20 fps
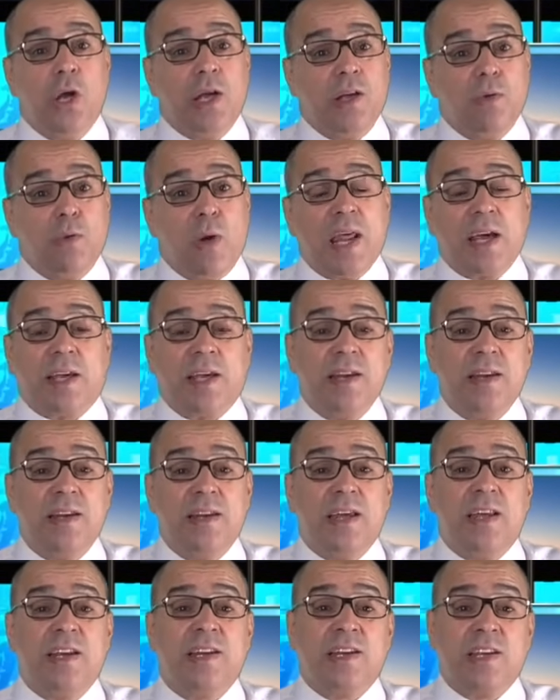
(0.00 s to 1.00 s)
إيه، ولكن
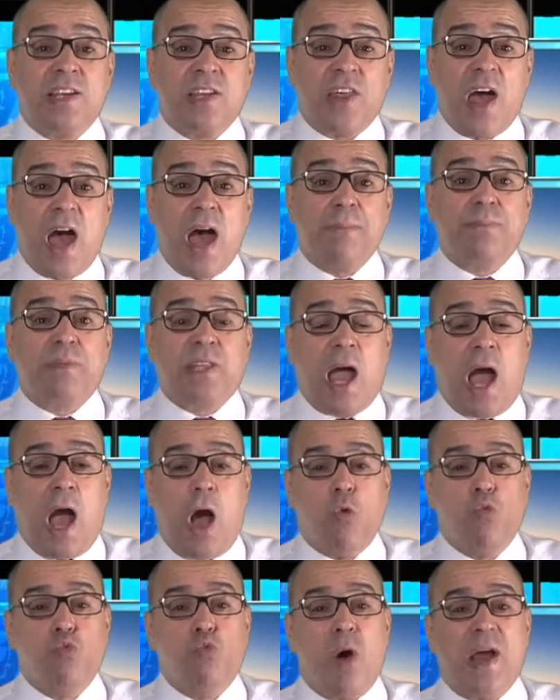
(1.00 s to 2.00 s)
النظام
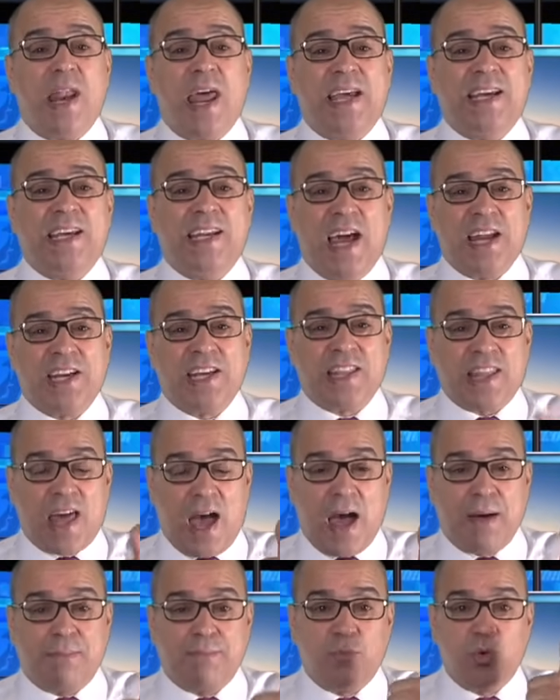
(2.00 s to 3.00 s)
تحول إلى
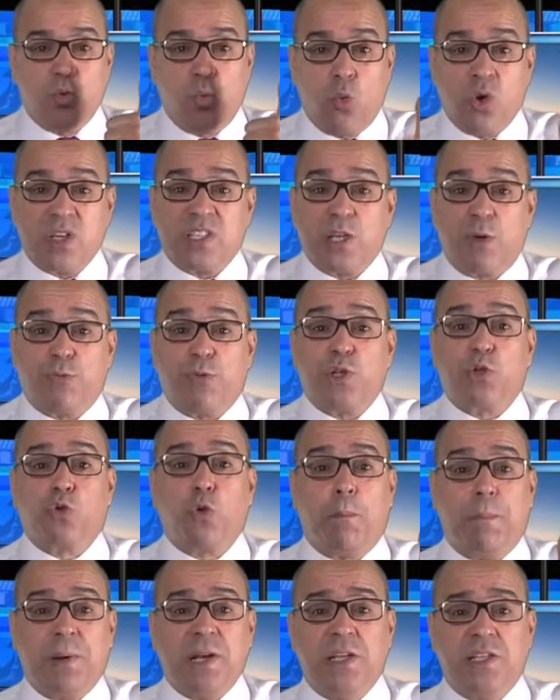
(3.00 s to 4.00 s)
نظام
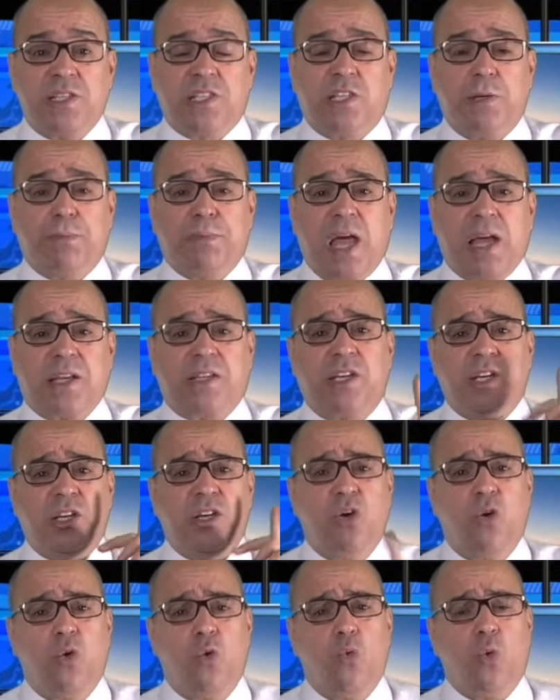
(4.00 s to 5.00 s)
وصفته
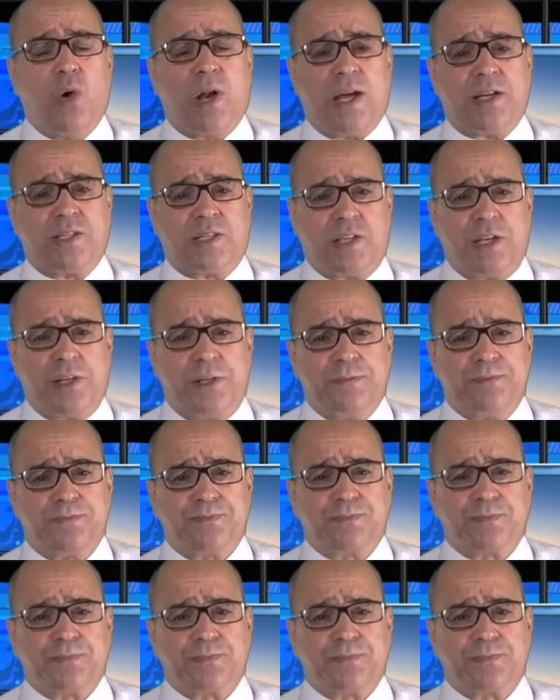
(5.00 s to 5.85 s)
بالاستبدادي والعسكري